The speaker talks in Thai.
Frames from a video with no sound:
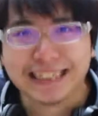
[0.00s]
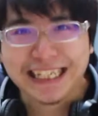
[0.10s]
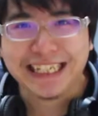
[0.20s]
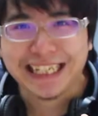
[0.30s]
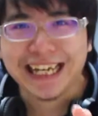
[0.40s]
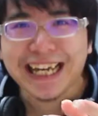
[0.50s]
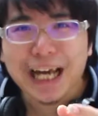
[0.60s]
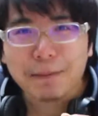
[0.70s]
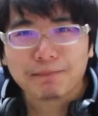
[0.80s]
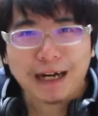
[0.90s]
นตี้
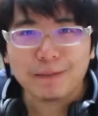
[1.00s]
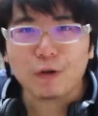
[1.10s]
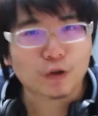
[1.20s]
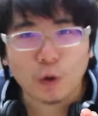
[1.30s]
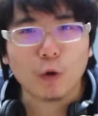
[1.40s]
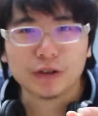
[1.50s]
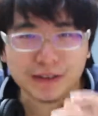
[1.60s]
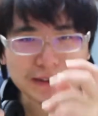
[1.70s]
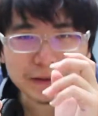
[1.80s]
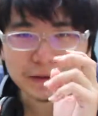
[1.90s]
เมาส์บลูทูธ
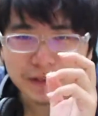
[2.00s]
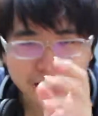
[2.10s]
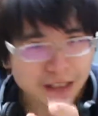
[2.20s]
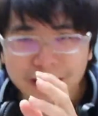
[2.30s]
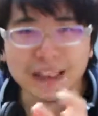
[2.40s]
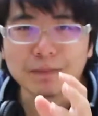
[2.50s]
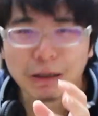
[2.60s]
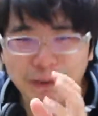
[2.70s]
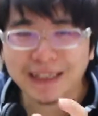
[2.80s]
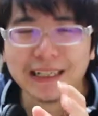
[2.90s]
หรือ
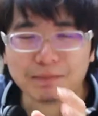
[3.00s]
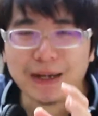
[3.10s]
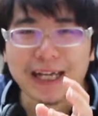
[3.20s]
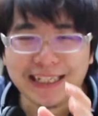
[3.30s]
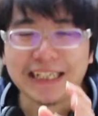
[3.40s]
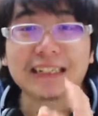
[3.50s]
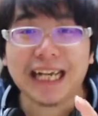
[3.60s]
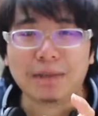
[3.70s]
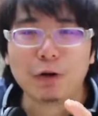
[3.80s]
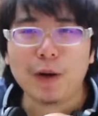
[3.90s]
เมาส์ไวเลสมาระยะหนึ่ง
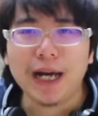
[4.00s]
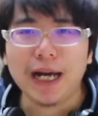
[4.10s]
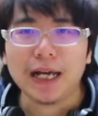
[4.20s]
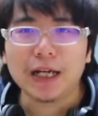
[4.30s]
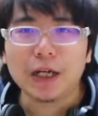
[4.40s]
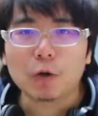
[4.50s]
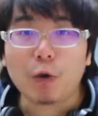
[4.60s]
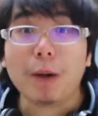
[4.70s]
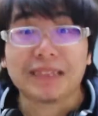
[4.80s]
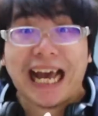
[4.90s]
แล้ว เพราะว่า
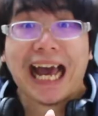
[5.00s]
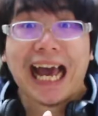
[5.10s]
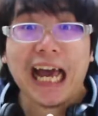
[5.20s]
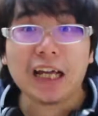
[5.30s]
ความช้า